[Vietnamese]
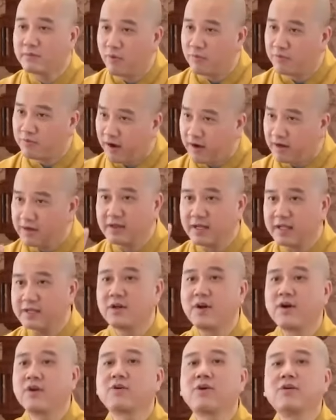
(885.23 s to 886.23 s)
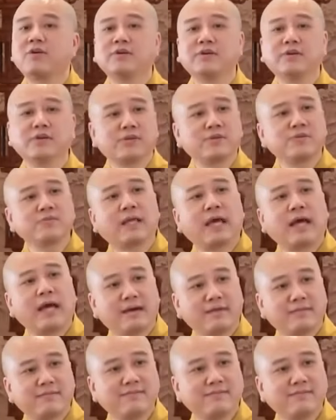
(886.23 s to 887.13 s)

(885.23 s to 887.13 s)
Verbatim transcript: một phần là do con người chúng ta